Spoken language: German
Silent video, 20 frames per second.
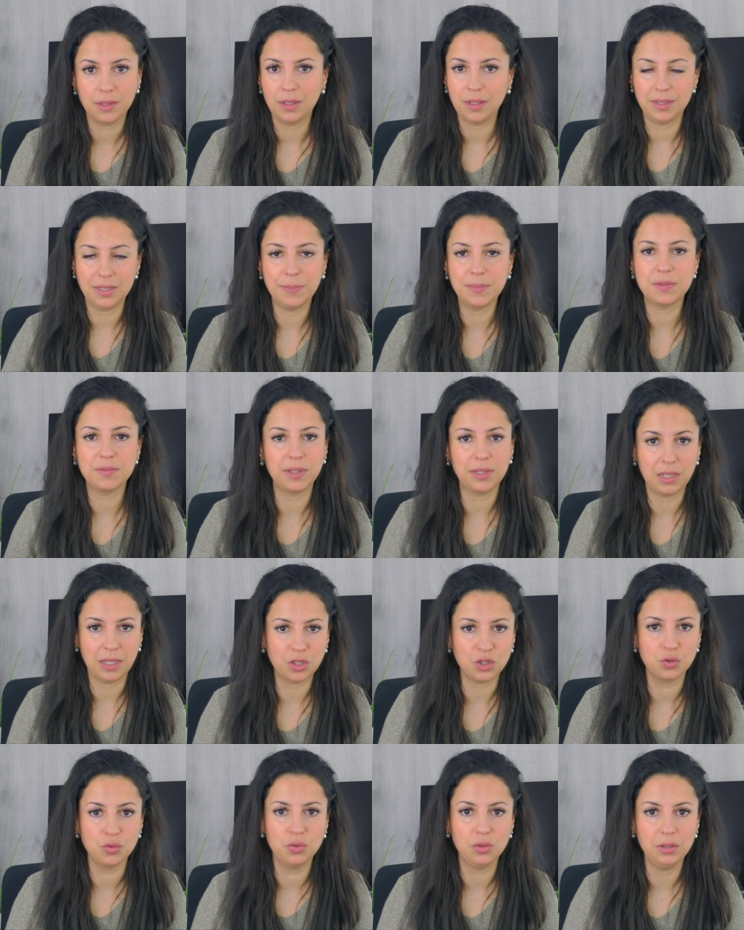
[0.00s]
Äh, Selbstwert
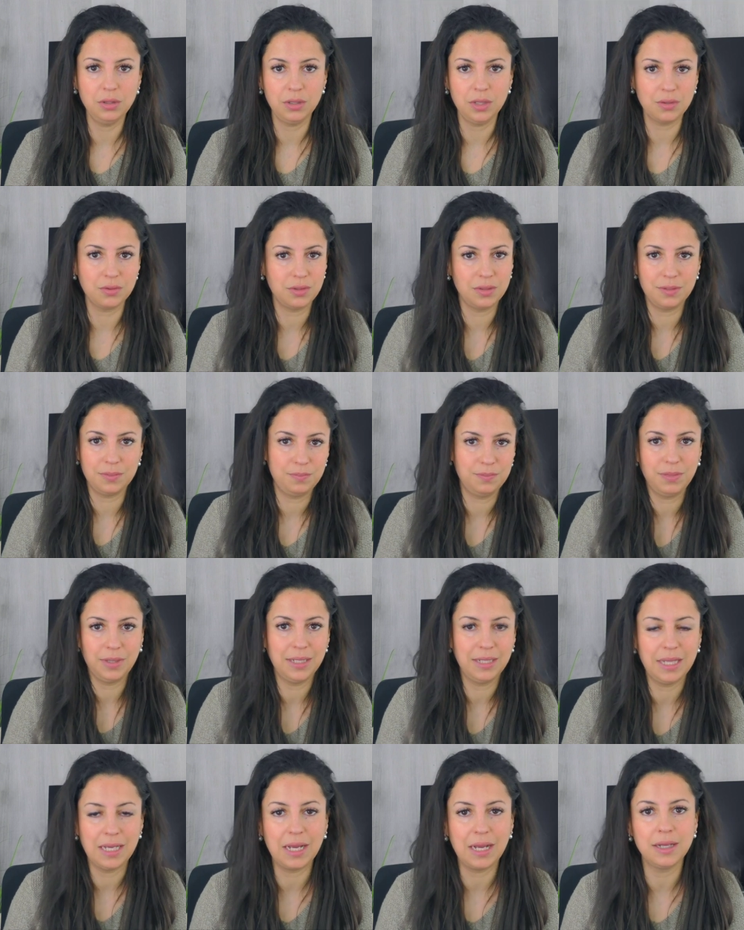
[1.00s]
gleich null, also das
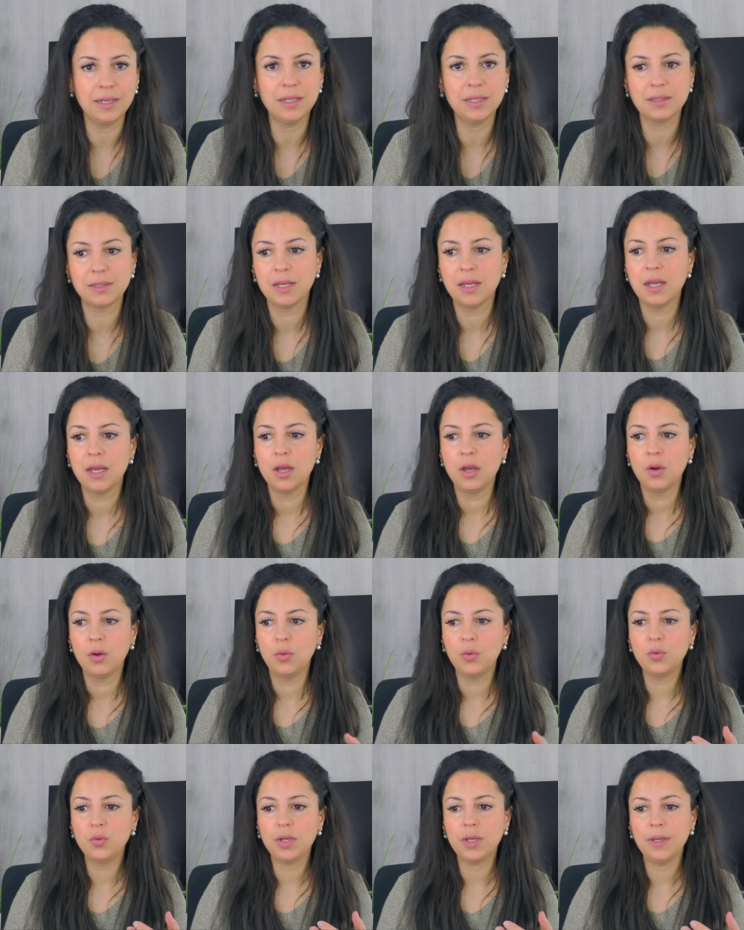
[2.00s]
bringt ja gar nichts.
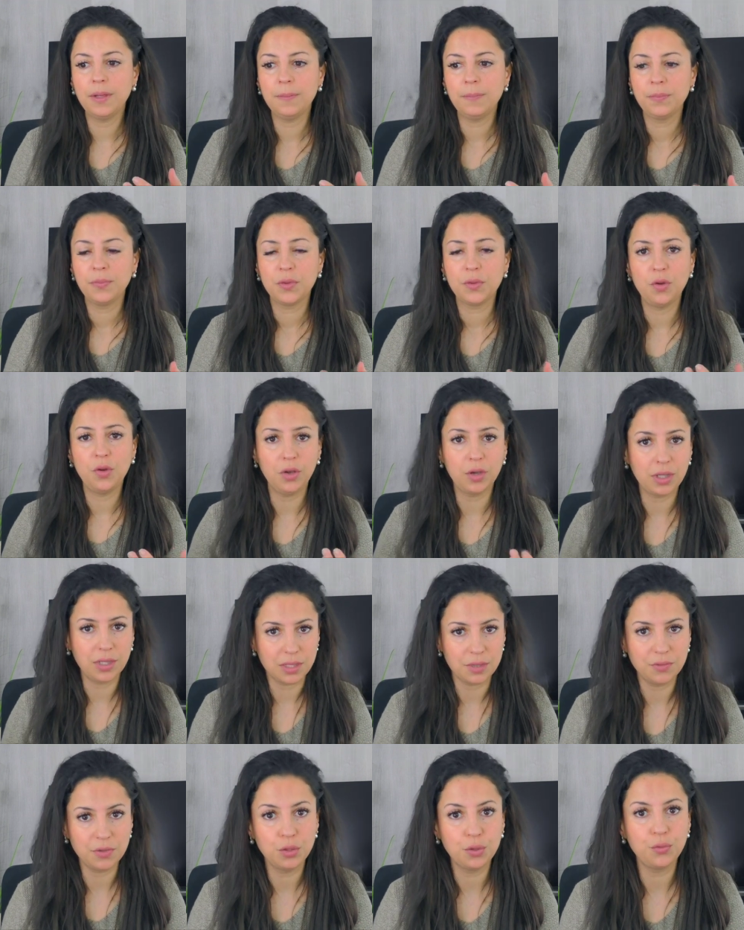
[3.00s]
Oder höre
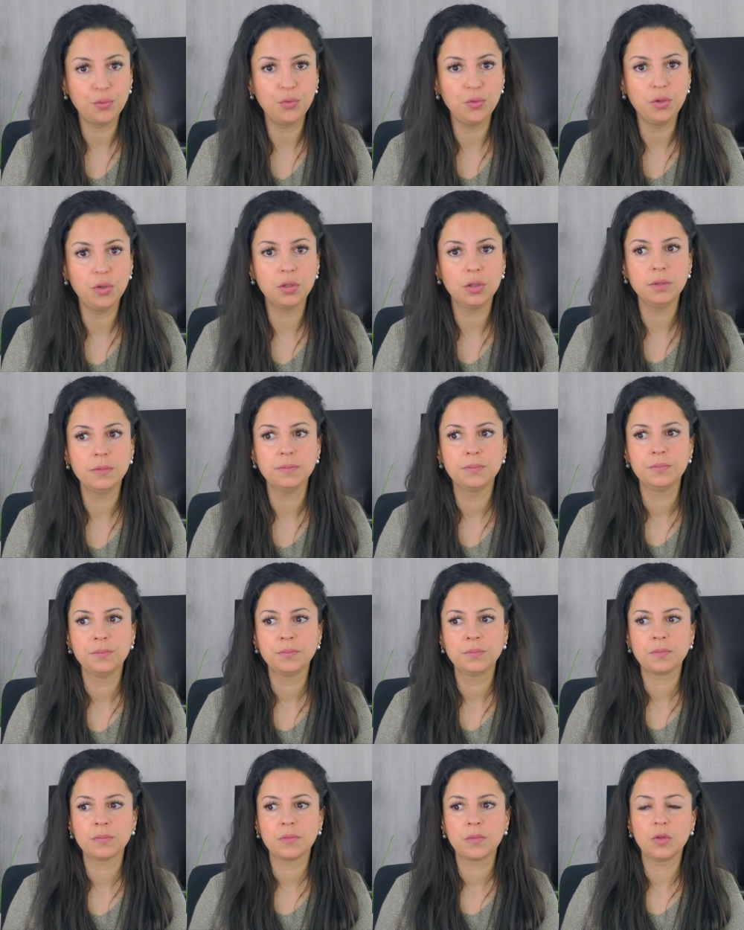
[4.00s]
ich auf die Gefühle
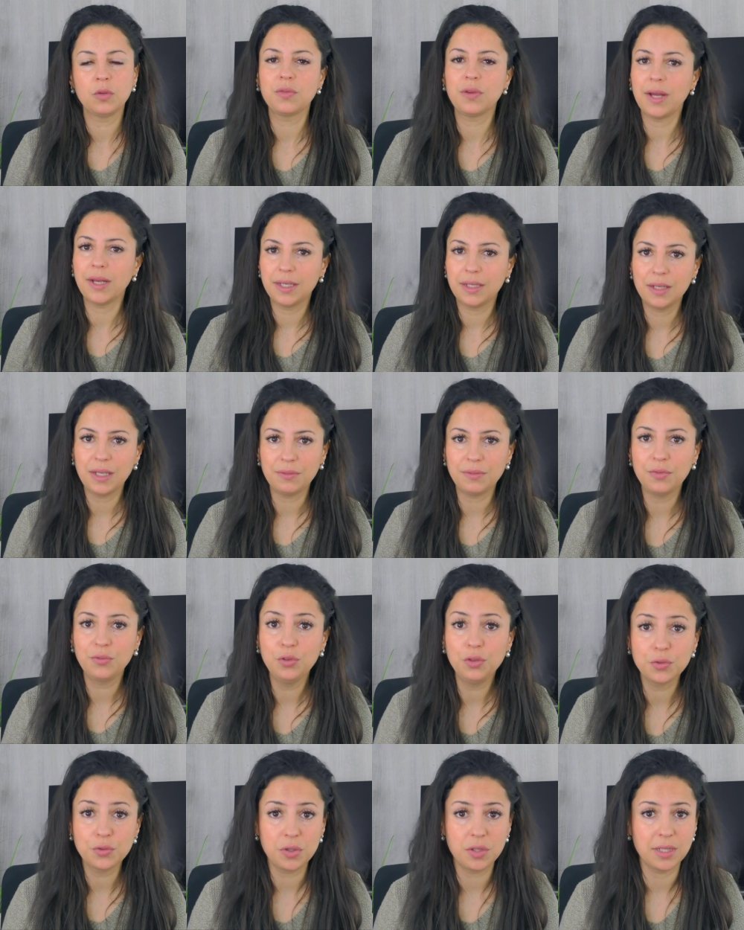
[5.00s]
und frage ihn, ja, wie
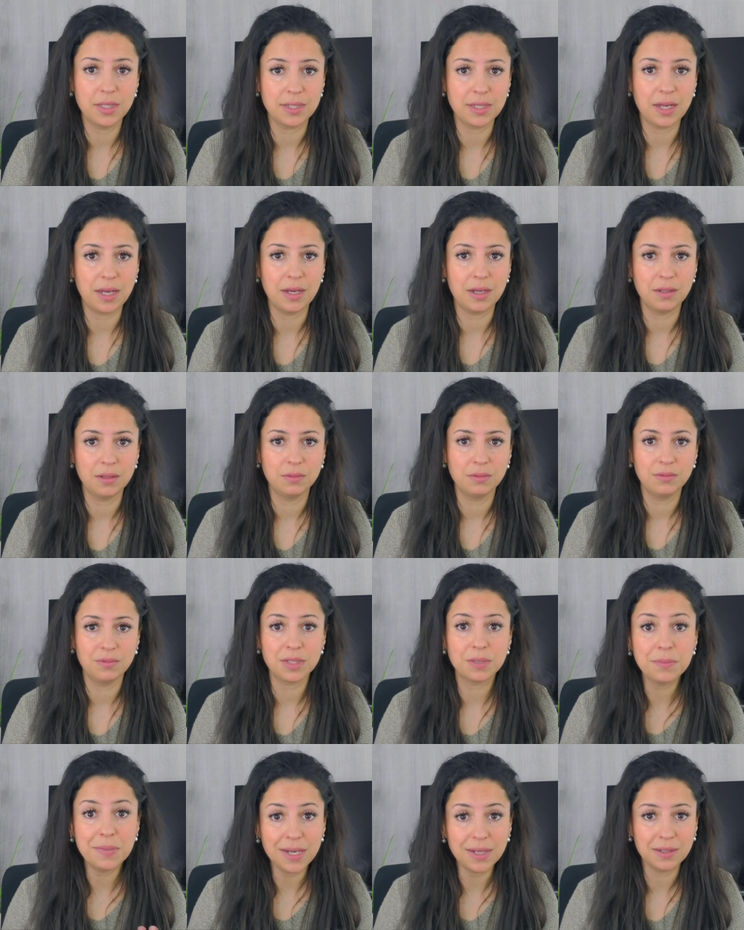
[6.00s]
fühlst du dich jetzt gerade?
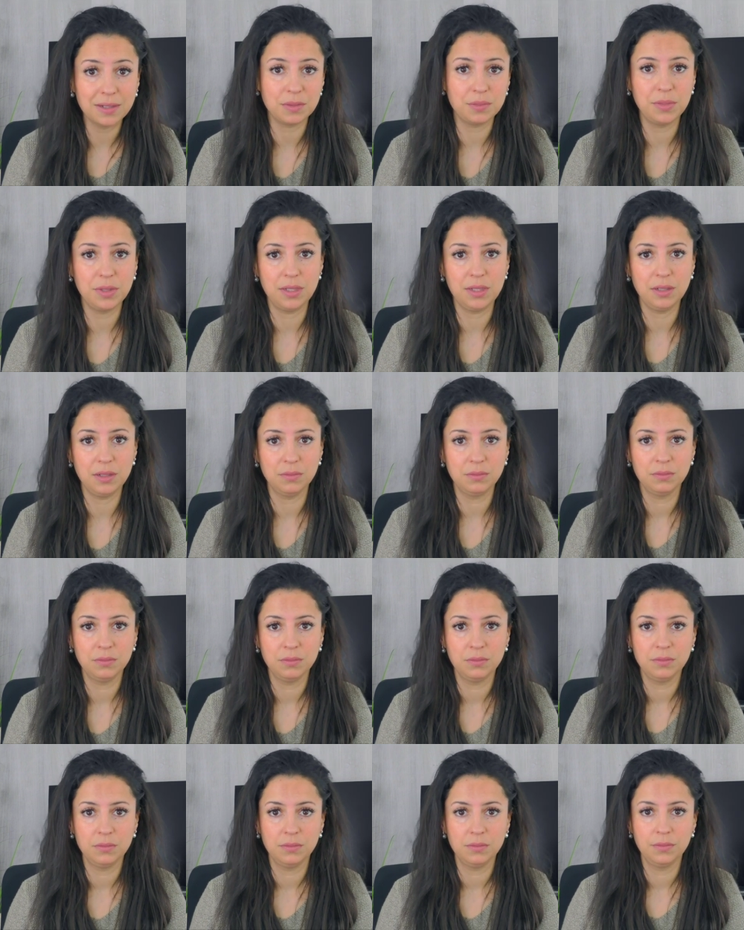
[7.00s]
Was macht das mit dir?
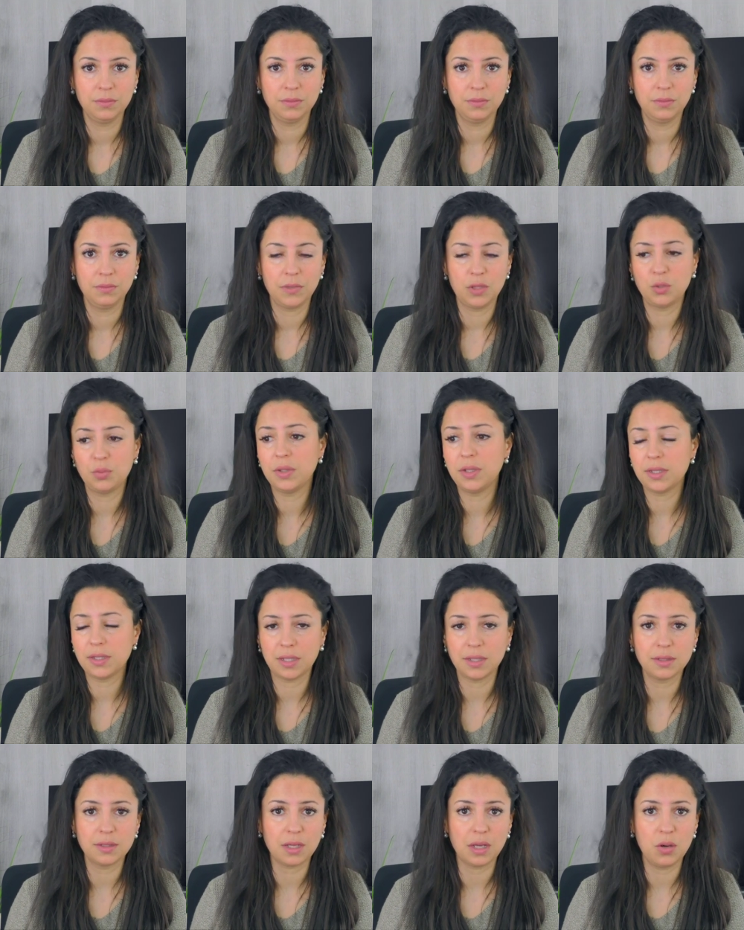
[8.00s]
Ich bin jetzt
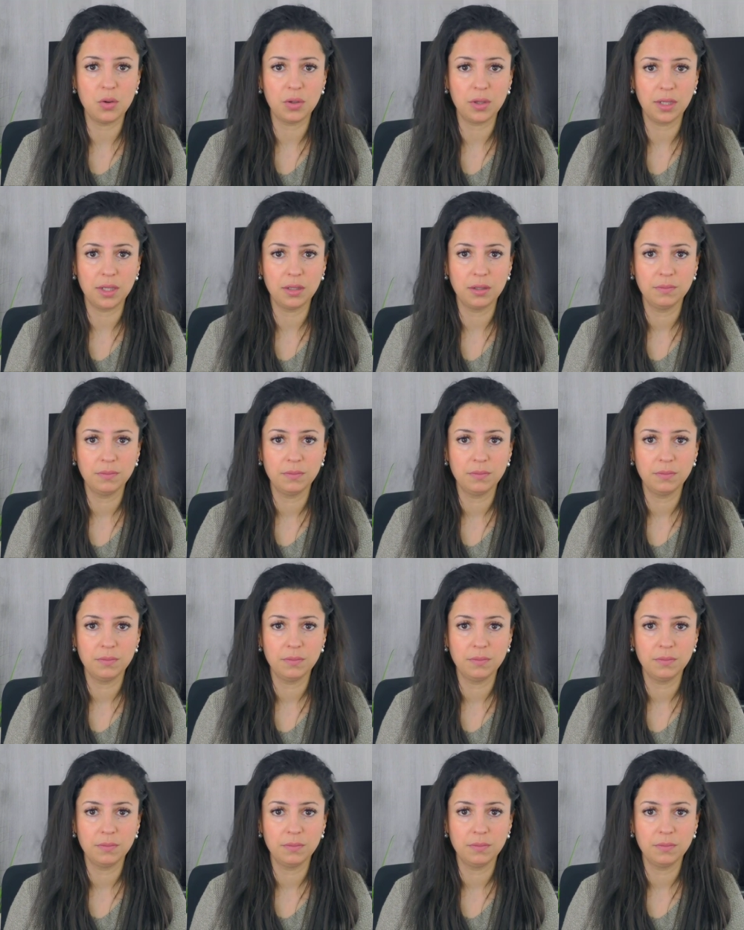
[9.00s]
ganz traurig.